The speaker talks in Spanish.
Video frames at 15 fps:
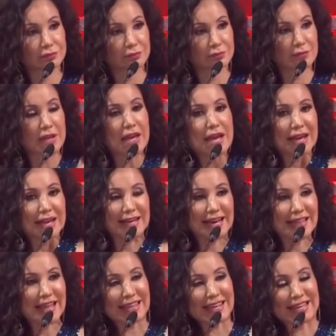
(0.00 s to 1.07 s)
Aún
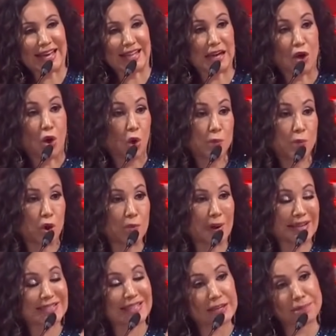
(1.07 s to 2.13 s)
así, y tras su
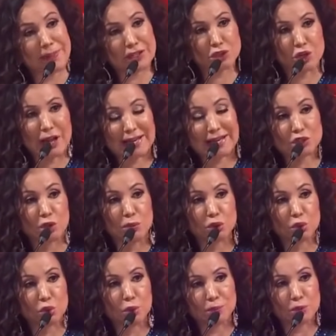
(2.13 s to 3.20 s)
buena presentación,
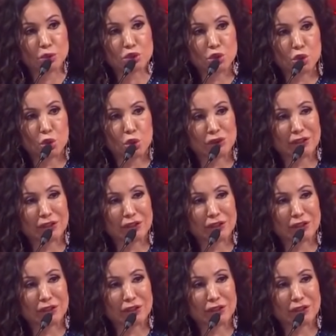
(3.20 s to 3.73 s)
la querida